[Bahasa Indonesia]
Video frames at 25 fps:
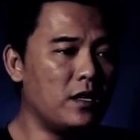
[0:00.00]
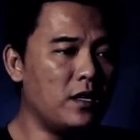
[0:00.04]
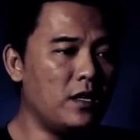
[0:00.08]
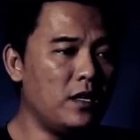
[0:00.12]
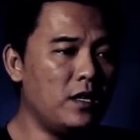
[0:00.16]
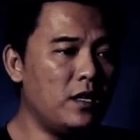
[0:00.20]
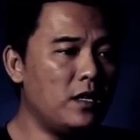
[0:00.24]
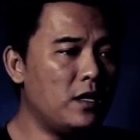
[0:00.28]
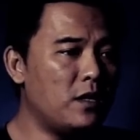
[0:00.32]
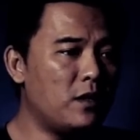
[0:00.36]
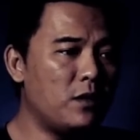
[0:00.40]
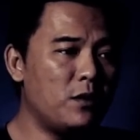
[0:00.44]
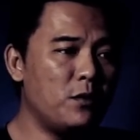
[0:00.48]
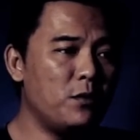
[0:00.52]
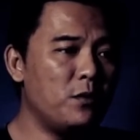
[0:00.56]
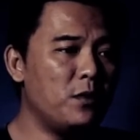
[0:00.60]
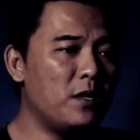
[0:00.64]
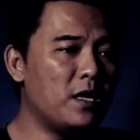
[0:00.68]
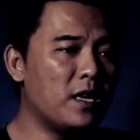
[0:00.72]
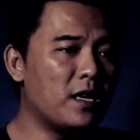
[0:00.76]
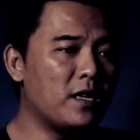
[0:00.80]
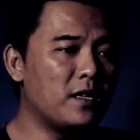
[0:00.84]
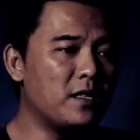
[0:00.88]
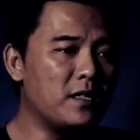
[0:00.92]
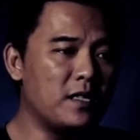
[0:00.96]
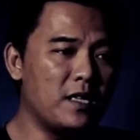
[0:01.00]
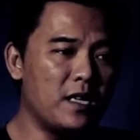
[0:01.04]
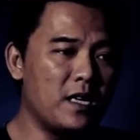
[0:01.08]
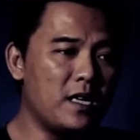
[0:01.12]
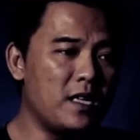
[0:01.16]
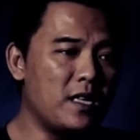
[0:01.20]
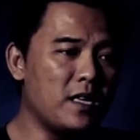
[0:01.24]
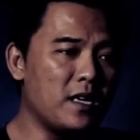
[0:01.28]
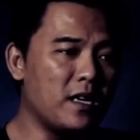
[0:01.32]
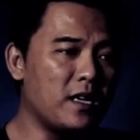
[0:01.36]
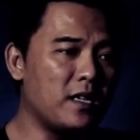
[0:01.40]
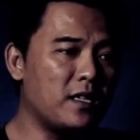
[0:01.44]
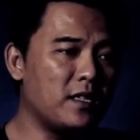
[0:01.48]
itu yang
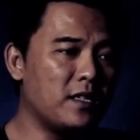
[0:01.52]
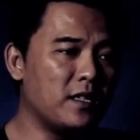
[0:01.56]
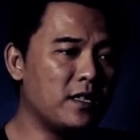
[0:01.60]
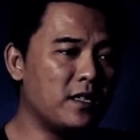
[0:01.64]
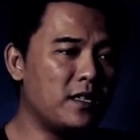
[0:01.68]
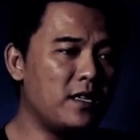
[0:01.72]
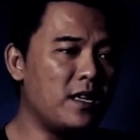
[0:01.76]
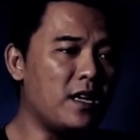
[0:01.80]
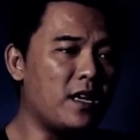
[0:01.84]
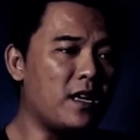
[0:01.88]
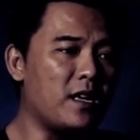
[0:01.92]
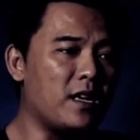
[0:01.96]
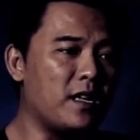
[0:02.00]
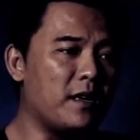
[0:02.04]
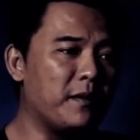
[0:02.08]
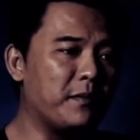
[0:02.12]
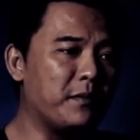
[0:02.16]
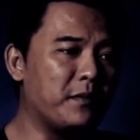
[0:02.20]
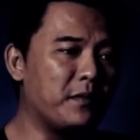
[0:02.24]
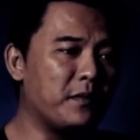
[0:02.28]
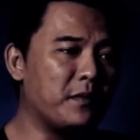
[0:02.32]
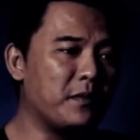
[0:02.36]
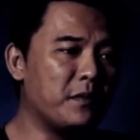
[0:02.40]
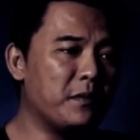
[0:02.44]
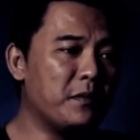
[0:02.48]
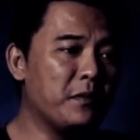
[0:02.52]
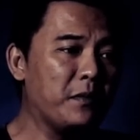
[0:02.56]
dilihat dalam